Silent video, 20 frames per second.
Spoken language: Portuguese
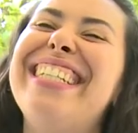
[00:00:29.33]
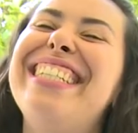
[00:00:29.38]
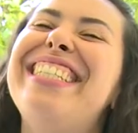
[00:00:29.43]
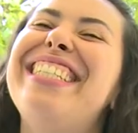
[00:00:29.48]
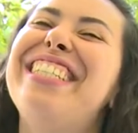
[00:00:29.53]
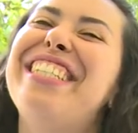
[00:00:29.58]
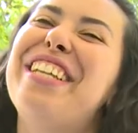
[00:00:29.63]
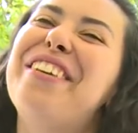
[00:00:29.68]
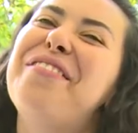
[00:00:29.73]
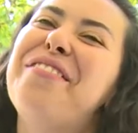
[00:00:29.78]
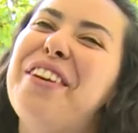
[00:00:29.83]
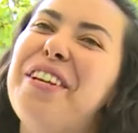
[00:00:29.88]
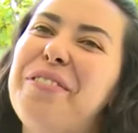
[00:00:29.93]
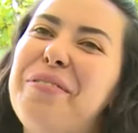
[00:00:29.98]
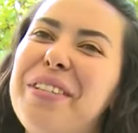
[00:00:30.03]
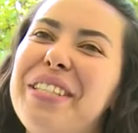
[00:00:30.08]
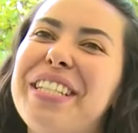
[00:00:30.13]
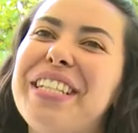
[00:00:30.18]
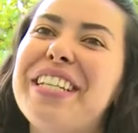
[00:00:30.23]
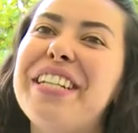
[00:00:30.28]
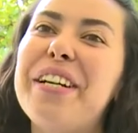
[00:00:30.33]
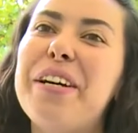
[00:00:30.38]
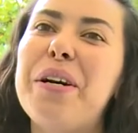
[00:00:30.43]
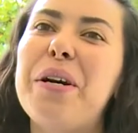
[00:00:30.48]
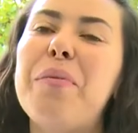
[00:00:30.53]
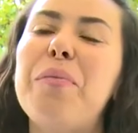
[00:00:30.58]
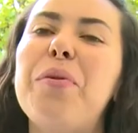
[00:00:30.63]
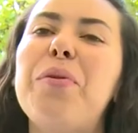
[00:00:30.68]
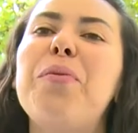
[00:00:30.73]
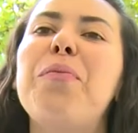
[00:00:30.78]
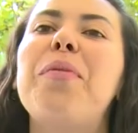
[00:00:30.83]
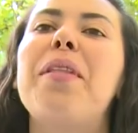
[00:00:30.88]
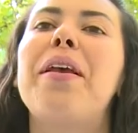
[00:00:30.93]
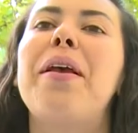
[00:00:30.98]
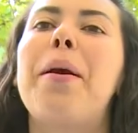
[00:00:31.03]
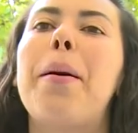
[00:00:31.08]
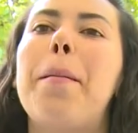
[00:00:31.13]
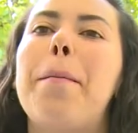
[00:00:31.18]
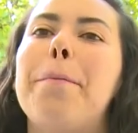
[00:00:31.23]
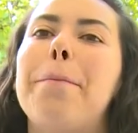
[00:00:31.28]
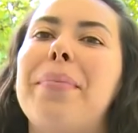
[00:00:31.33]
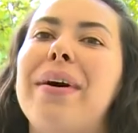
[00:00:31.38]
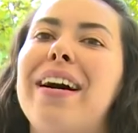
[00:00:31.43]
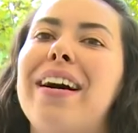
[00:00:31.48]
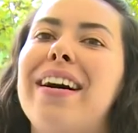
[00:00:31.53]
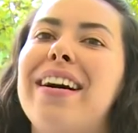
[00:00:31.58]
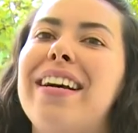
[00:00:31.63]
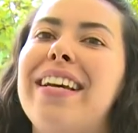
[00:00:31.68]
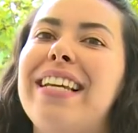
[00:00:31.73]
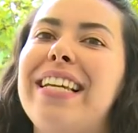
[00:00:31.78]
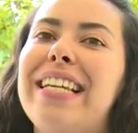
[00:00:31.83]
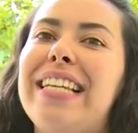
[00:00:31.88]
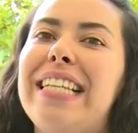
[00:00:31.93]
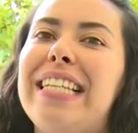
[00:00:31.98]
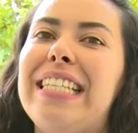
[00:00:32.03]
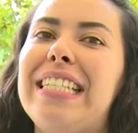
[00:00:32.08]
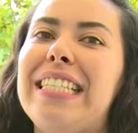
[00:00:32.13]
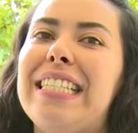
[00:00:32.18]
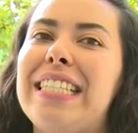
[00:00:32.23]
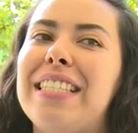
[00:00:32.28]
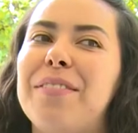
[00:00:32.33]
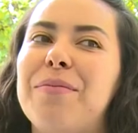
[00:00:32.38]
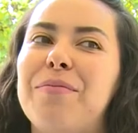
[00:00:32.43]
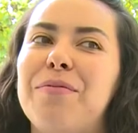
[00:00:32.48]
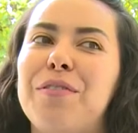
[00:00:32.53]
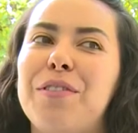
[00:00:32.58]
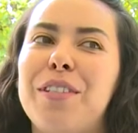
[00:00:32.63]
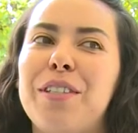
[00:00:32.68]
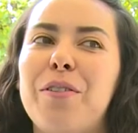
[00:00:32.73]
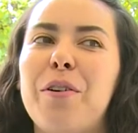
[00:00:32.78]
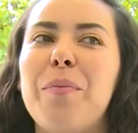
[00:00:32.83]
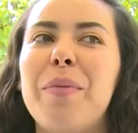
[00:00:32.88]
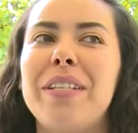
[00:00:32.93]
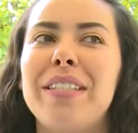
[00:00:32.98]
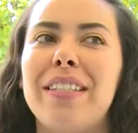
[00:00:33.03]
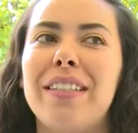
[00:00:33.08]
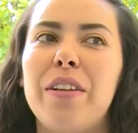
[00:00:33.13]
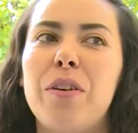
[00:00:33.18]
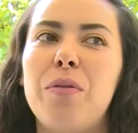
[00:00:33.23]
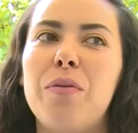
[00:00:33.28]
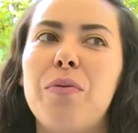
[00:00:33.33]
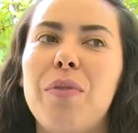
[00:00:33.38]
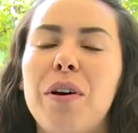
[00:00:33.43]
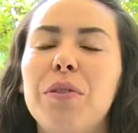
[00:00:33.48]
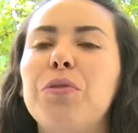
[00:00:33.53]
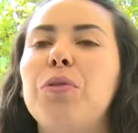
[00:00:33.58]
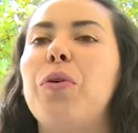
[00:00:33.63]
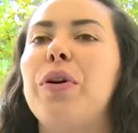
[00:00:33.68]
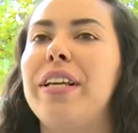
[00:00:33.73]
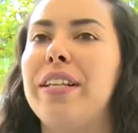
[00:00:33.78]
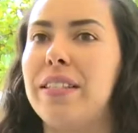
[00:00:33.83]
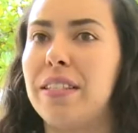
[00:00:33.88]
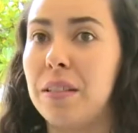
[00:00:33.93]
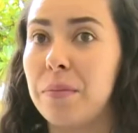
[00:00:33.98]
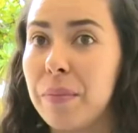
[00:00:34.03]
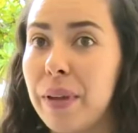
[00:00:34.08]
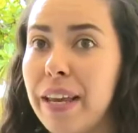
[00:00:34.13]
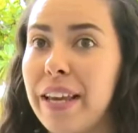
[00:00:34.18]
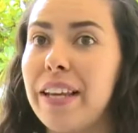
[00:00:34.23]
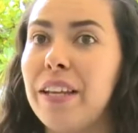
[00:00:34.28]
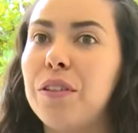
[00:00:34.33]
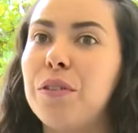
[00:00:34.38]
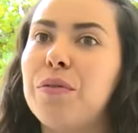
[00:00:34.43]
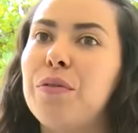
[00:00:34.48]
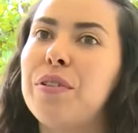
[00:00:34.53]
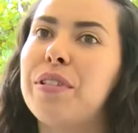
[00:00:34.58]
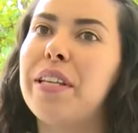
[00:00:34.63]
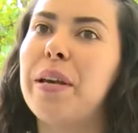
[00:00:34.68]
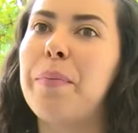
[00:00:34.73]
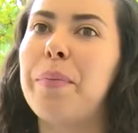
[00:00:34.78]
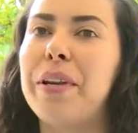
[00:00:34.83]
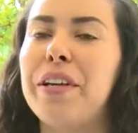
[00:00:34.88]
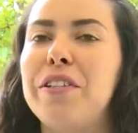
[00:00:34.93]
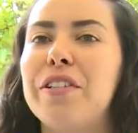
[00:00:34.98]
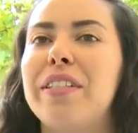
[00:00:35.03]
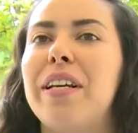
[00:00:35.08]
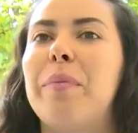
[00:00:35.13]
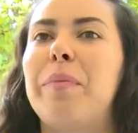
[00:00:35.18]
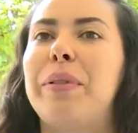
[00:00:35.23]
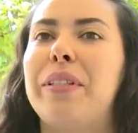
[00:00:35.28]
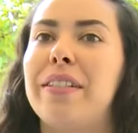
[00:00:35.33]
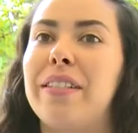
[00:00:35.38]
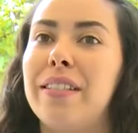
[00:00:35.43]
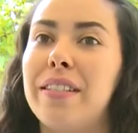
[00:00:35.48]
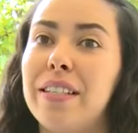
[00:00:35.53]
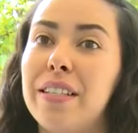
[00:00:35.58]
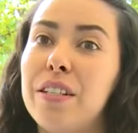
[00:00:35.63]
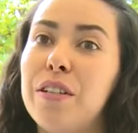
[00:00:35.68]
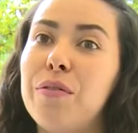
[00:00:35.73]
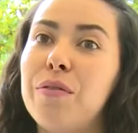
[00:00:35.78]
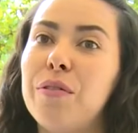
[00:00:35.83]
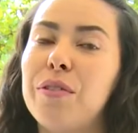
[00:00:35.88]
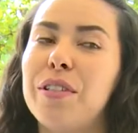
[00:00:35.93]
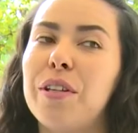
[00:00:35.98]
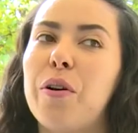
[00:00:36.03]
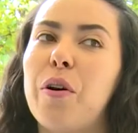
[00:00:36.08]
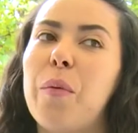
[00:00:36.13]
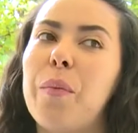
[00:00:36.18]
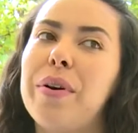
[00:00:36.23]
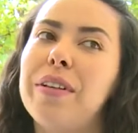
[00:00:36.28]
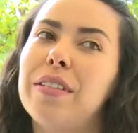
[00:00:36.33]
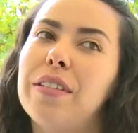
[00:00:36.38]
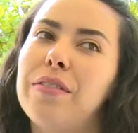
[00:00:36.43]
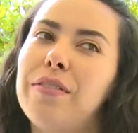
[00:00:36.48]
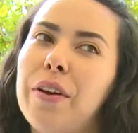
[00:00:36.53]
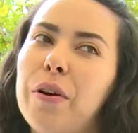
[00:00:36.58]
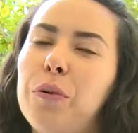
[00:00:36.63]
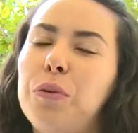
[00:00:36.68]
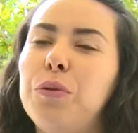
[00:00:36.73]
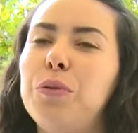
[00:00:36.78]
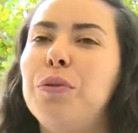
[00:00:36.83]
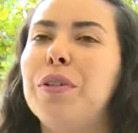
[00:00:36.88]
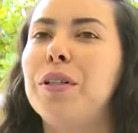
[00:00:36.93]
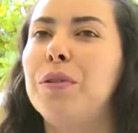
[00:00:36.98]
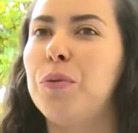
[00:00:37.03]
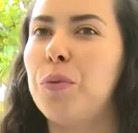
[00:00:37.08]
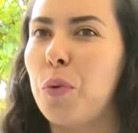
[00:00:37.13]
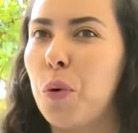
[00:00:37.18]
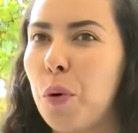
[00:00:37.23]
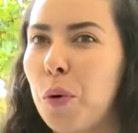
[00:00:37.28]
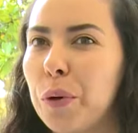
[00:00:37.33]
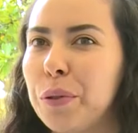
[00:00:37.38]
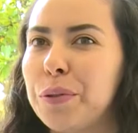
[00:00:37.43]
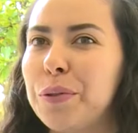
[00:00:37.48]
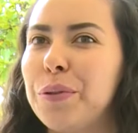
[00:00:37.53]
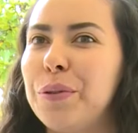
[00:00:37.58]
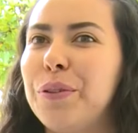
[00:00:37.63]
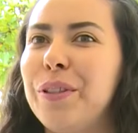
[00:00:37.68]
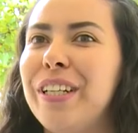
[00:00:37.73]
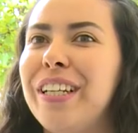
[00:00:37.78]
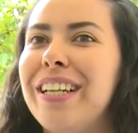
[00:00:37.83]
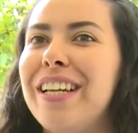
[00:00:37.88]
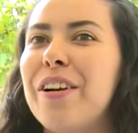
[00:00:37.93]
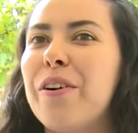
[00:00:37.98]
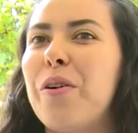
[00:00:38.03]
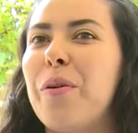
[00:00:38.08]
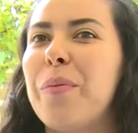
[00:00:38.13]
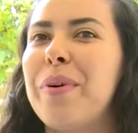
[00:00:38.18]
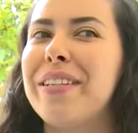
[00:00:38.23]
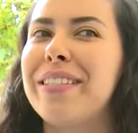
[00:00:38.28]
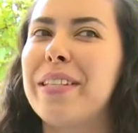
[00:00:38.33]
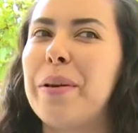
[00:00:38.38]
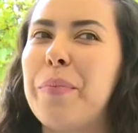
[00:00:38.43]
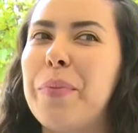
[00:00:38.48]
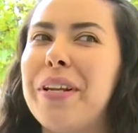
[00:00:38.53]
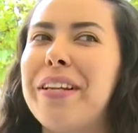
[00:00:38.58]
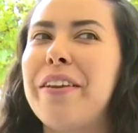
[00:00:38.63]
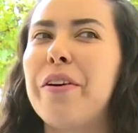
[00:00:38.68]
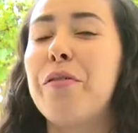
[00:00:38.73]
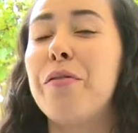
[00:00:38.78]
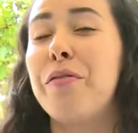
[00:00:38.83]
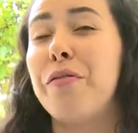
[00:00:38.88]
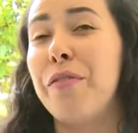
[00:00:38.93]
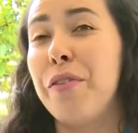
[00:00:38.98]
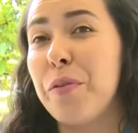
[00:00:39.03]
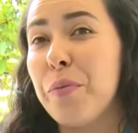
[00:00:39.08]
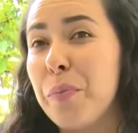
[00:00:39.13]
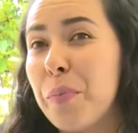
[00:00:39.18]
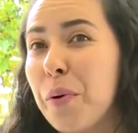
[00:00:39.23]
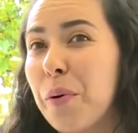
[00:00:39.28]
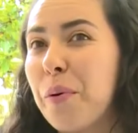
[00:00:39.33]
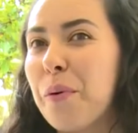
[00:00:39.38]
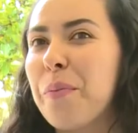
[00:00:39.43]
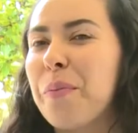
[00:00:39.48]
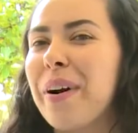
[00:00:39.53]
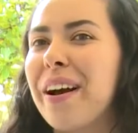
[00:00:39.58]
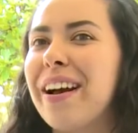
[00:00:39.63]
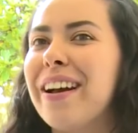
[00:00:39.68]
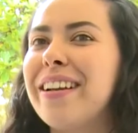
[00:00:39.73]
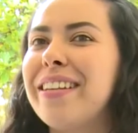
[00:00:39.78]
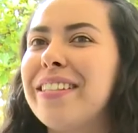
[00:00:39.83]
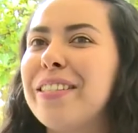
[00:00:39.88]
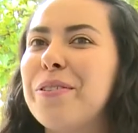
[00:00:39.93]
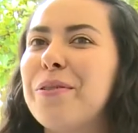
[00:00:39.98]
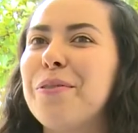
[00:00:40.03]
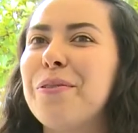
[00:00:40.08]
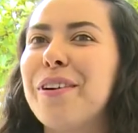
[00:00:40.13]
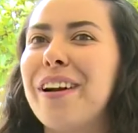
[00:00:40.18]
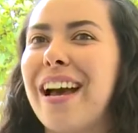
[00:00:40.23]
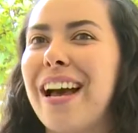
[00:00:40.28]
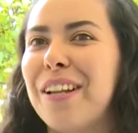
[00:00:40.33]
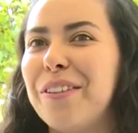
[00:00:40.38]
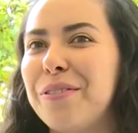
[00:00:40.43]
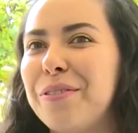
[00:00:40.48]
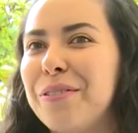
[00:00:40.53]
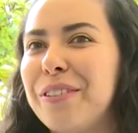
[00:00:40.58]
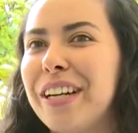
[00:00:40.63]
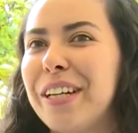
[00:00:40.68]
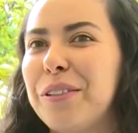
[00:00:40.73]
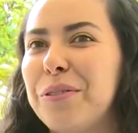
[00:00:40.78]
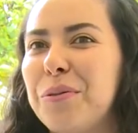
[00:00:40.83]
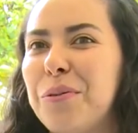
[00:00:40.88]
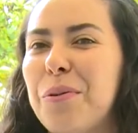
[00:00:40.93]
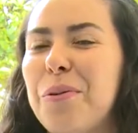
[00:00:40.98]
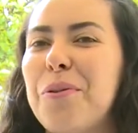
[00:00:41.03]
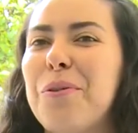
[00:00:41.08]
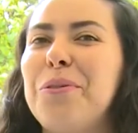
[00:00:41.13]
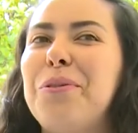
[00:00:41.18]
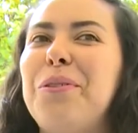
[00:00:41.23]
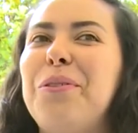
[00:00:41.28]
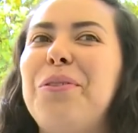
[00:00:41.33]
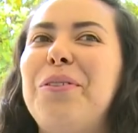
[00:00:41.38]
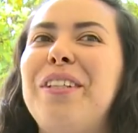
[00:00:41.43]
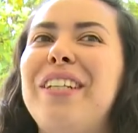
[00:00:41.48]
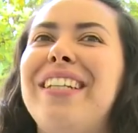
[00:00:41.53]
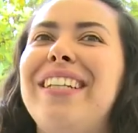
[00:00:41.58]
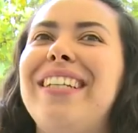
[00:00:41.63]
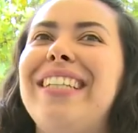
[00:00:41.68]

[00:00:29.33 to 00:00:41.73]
antes de ter feito o intercâmbio mas você começa a ter um autoconhecimento, você aprende adaptação, você começa a ver a cultura do outro, começa a aprender a ouvir um pouco mais, se colocar no lugar do outro.